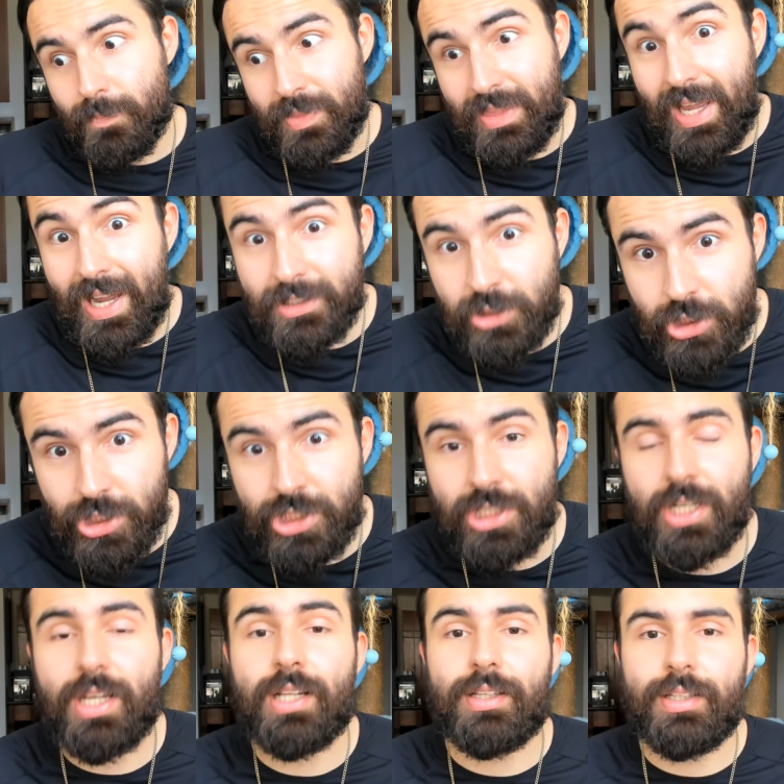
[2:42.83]
da
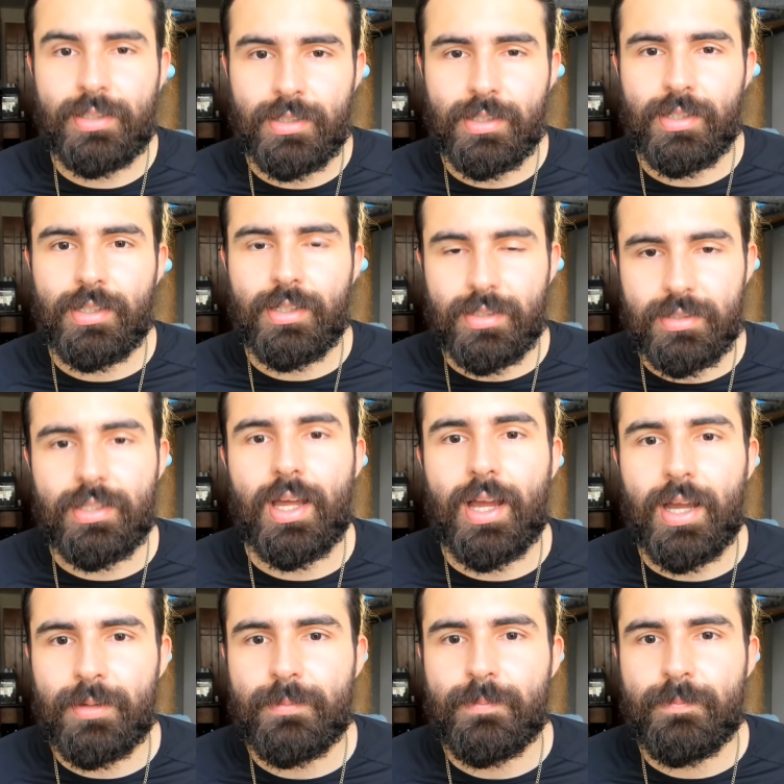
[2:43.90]
tigela,
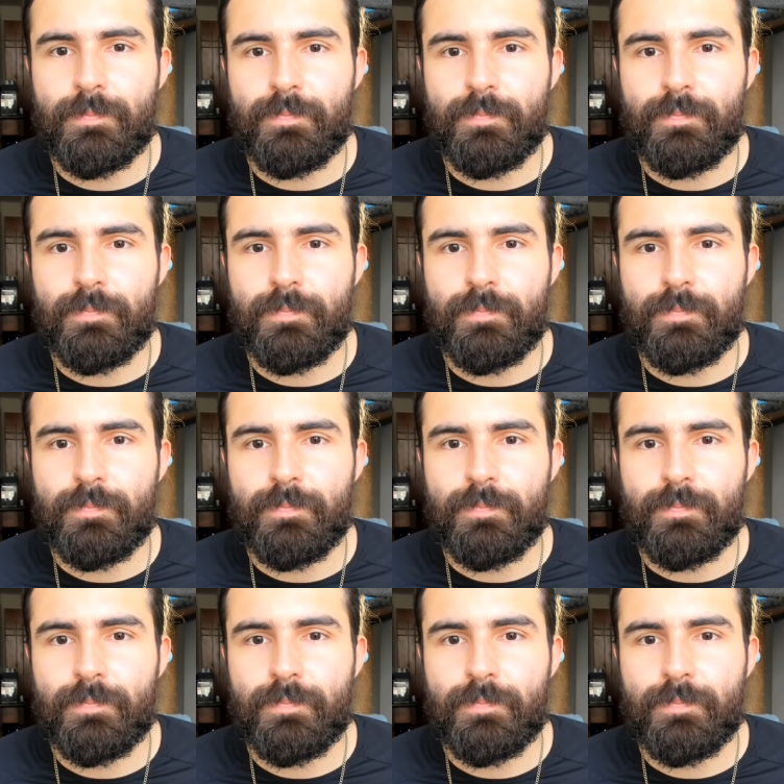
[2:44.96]
tá?